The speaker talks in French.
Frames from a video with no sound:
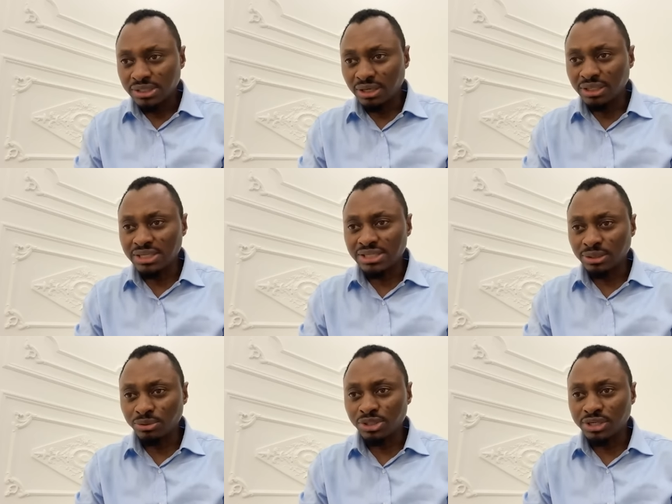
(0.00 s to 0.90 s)
Dans le
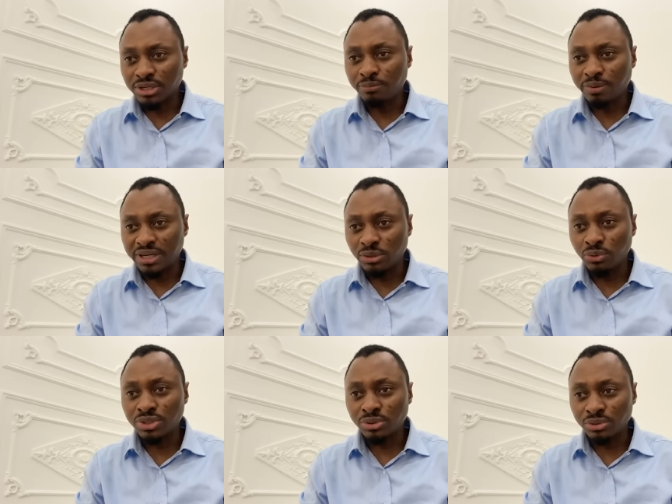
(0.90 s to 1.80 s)
salon du Grand Paris,
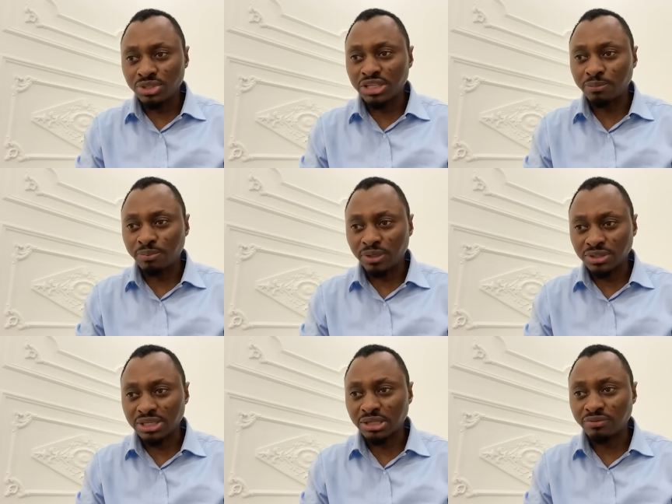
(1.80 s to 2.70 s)
8 rue
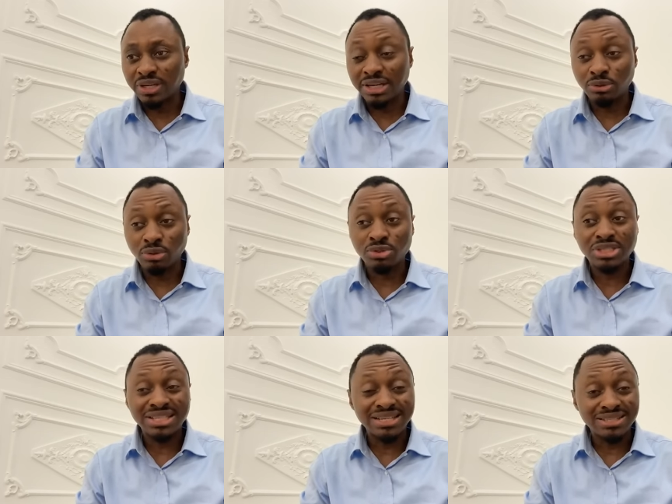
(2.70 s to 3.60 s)
Serpente, 94
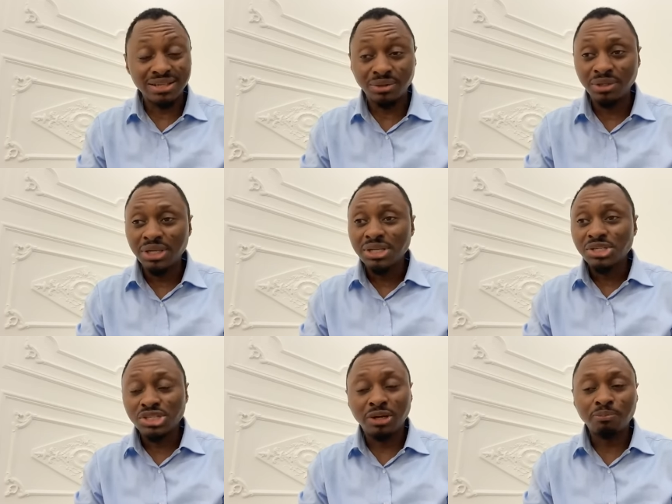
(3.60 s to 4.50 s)
500,
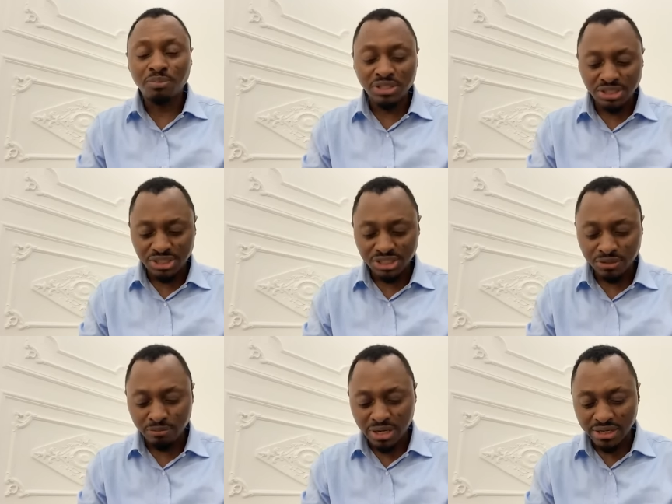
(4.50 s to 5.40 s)
champigny
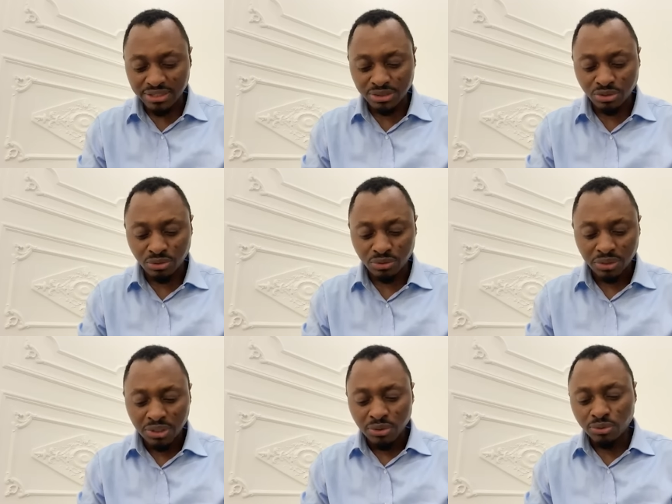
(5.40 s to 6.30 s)
sur marne
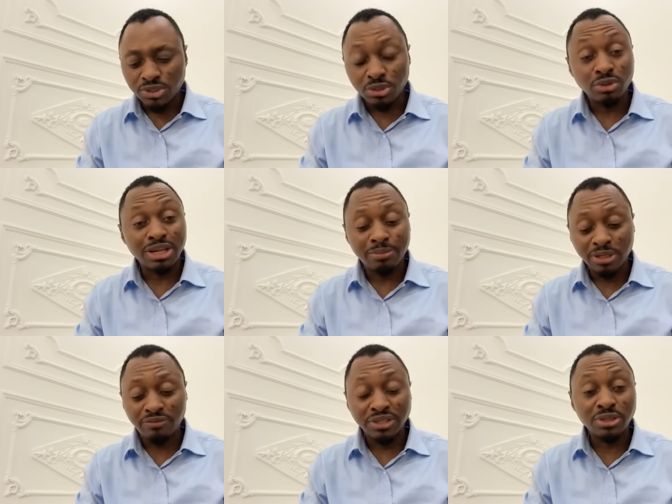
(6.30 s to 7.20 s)
Nous serons
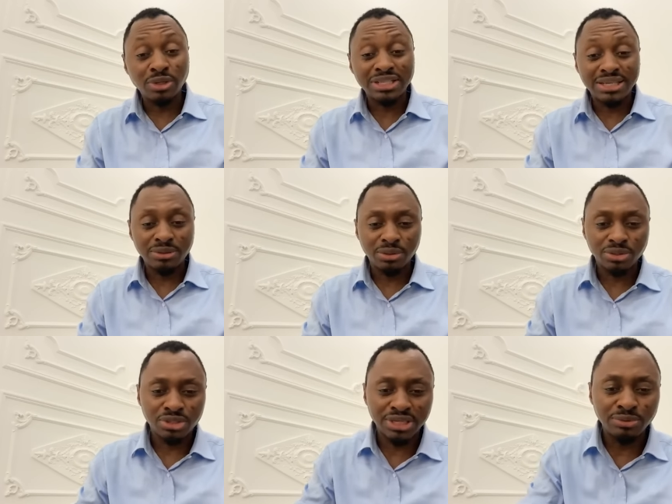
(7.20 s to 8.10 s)
là-bas de 21 h à 5
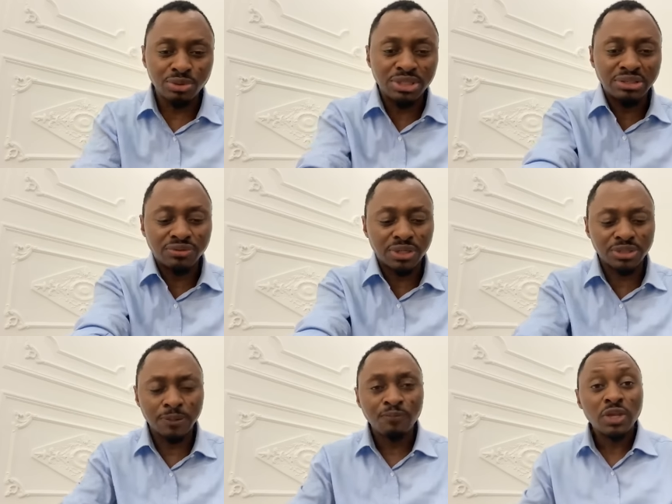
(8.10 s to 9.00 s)
h Ce sera une
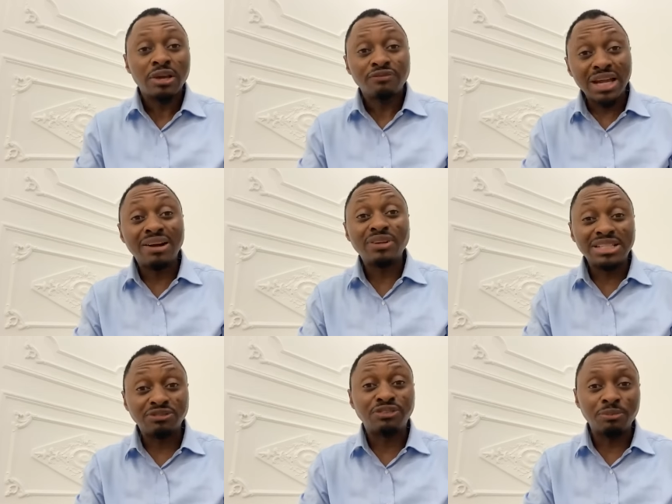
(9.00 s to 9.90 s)
délivrance. Viens
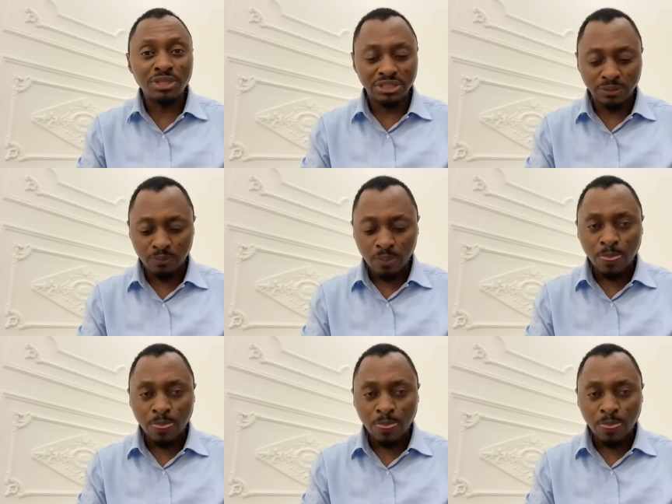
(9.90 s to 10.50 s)
avec ta famille.